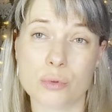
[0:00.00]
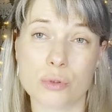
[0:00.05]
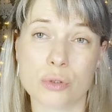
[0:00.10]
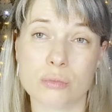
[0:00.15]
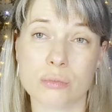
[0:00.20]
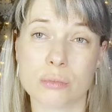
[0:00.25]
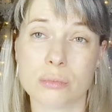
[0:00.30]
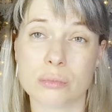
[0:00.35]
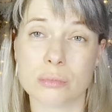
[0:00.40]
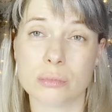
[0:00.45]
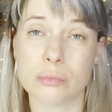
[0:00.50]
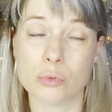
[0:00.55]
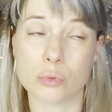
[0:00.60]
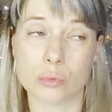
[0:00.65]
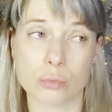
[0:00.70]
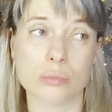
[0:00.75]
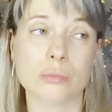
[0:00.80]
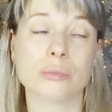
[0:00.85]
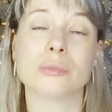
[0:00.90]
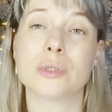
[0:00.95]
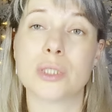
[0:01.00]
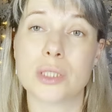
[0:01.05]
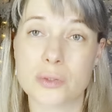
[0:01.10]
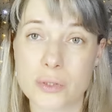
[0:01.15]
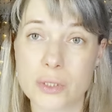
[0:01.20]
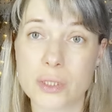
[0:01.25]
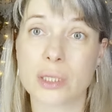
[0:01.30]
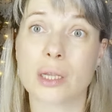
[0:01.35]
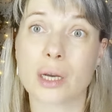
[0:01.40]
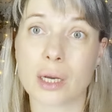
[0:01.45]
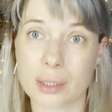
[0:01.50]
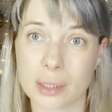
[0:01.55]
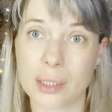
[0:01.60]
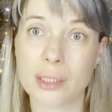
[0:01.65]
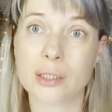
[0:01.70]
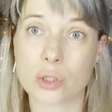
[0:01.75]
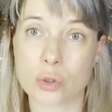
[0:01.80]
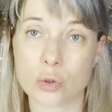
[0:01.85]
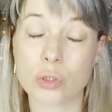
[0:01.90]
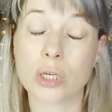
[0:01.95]
В общем, ну, действительно,
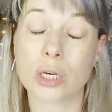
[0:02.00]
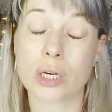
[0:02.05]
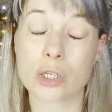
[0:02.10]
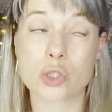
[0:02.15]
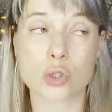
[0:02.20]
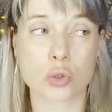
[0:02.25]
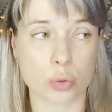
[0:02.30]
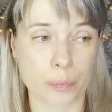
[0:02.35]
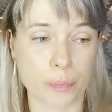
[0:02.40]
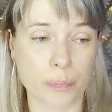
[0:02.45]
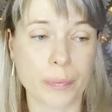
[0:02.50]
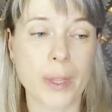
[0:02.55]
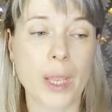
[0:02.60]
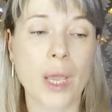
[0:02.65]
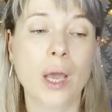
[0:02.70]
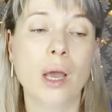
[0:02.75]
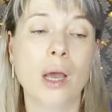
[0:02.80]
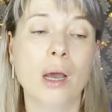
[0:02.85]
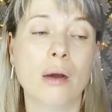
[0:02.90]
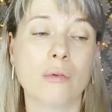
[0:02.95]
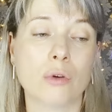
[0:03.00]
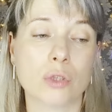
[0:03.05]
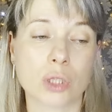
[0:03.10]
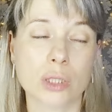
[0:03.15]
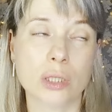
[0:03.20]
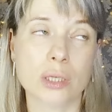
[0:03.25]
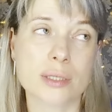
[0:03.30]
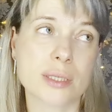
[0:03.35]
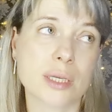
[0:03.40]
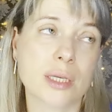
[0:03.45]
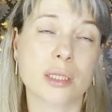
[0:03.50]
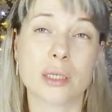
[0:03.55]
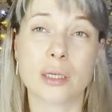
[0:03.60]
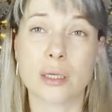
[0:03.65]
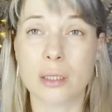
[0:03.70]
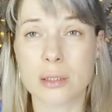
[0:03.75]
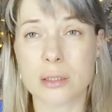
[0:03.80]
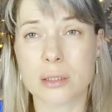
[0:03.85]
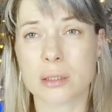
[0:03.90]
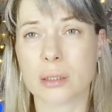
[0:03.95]
контакт идет хорошо. Вот, она
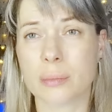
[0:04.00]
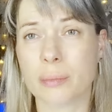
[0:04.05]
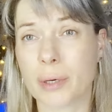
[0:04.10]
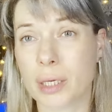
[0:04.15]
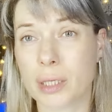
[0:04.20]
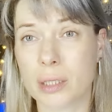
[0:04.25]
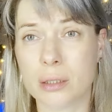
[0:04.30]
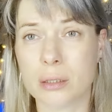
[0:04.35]
средних лет, где-то